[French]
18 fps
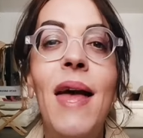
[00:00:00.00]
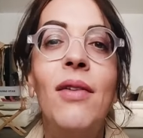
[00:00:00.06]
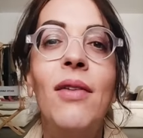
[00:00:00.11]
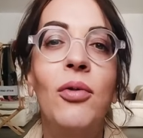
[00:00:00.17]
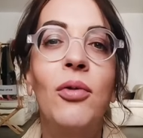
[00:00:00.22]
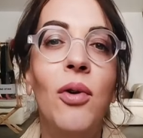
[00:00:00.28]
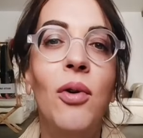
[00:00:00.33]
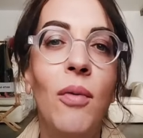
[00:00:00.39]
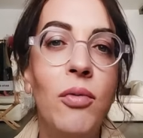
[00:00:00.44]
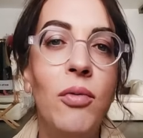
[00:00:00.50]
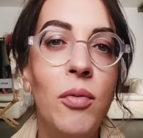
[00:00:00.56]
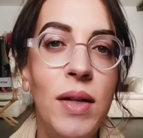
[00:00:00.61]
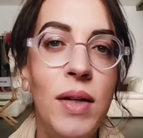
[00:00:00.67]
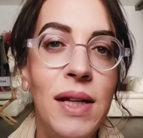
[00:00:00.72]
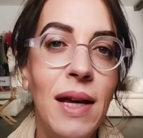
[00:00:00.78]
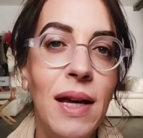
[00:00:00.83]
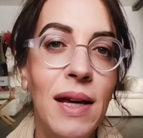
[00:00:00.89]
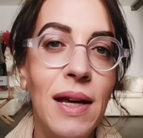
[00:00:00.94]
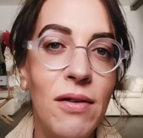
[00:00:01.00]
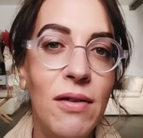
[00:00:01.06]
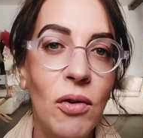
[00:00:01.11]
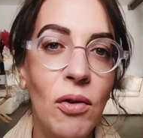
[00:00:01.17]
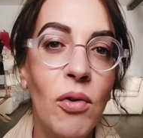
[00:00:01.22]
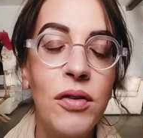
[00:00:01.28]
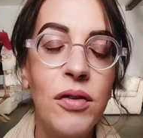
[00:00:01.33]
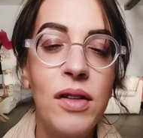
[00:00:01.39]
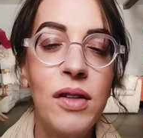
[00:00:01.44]
qui plaisent au grand
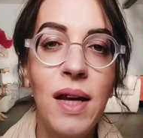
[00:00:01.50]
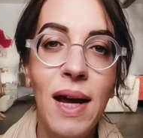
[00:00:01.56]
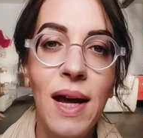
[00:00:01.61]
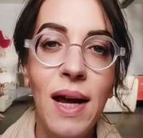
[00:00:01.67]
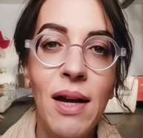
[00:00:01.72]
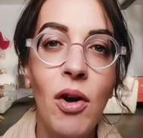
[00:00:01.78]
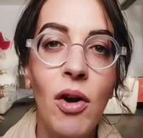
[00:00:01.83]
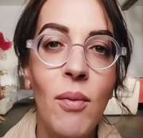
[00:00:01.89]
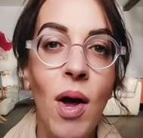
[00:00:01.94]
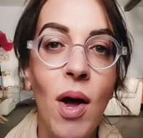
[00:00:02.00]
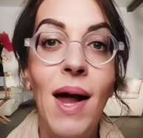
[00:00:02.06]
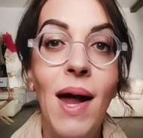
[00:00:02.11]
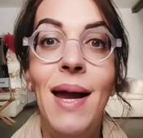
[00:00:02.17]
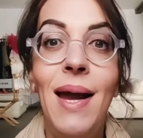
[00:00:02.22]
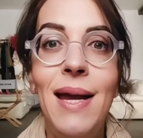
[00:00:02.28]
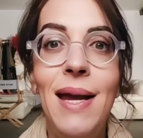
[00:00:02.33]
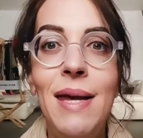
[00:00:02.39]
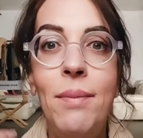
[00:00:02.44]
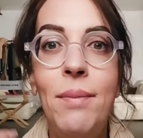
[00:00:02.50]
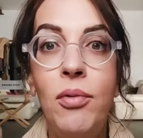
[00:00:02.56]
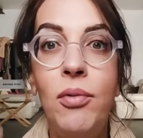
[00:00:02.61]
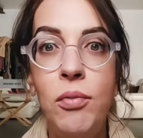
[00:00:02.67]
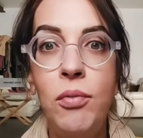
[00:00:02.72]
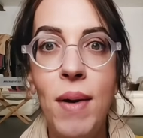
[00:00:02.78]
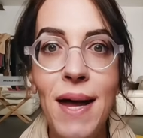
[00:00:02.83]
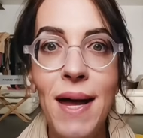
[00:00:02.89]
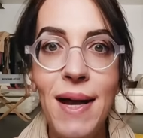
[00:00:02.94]
public et qui sont considérés comme
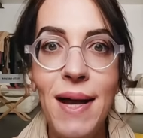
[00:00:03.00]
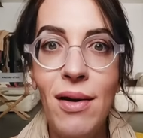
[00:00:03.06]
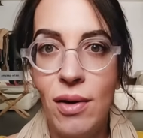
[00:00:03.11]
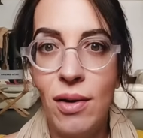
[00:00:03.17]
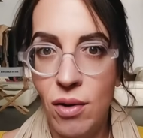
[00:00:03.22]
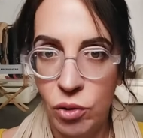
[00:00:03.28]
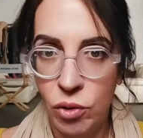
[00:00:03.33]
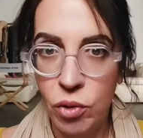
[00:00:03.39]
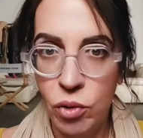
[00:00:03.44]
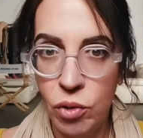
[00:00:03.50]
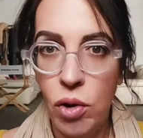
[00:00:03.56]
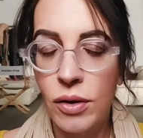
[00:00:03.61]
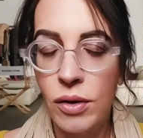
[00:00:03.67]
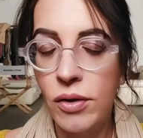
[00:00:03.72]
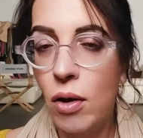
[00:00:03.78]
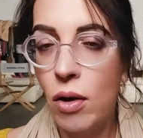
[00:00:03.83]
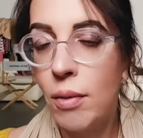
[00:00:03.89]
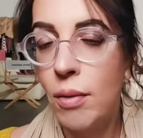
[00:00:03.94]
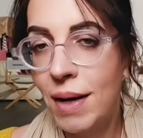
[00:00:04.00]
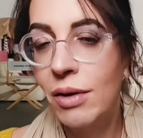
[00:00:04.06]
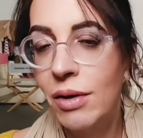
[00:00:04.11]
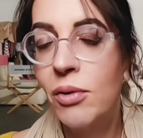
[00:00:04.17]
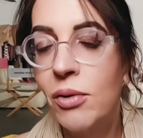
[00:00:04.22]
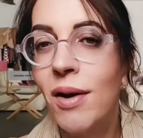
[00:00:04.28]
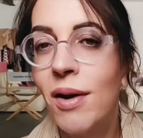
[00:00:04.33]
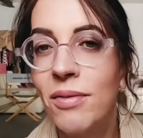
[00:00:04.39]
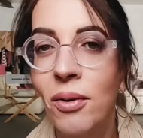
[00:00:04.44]
les plus belles de leur
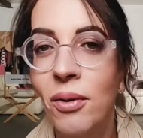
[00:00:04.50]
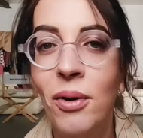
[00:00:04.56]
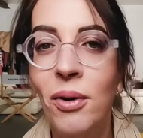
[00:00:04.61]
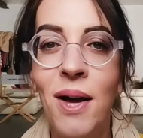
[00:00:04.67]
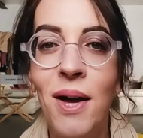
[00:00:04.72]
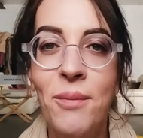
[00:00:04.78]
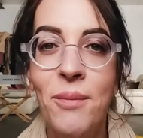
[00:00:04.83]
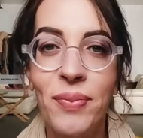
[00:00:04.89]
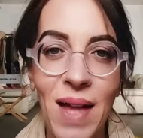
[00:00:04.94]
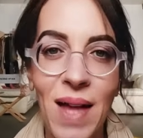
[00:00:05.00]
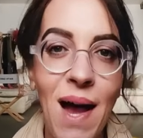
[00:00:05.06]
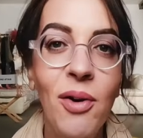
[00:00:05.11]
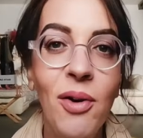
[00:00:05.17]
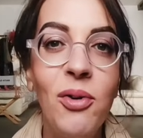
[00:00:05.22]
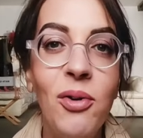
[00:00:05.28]
temps, ben, elles correspondent